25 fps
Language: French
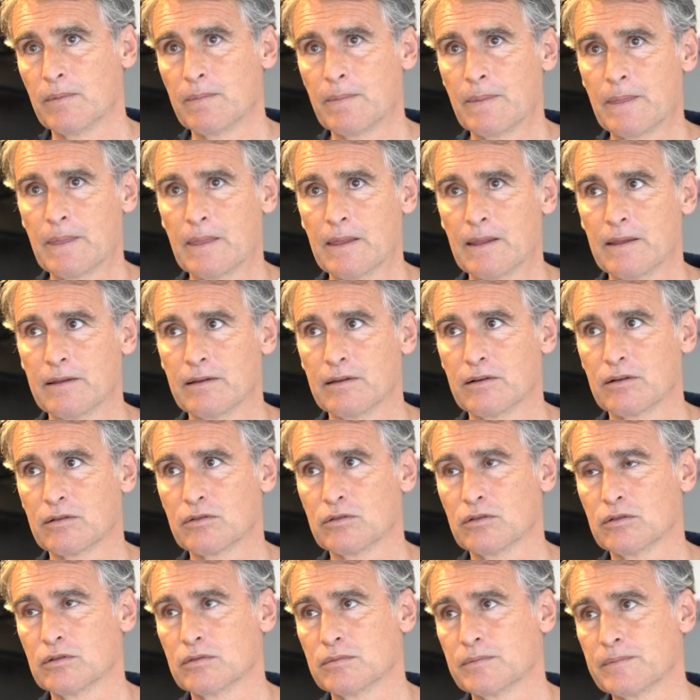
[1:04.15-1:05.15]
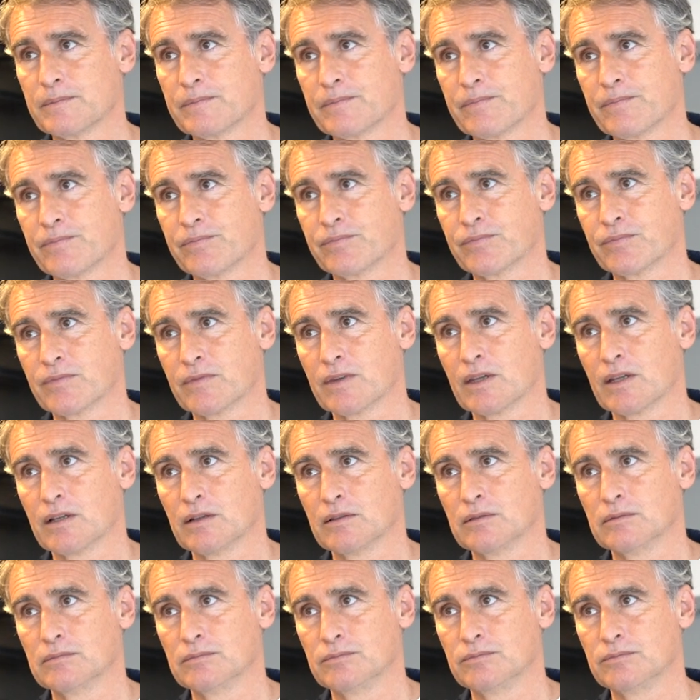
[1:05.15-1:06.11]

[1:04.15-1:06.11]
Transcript: La fin de saison de Brest l'année dernière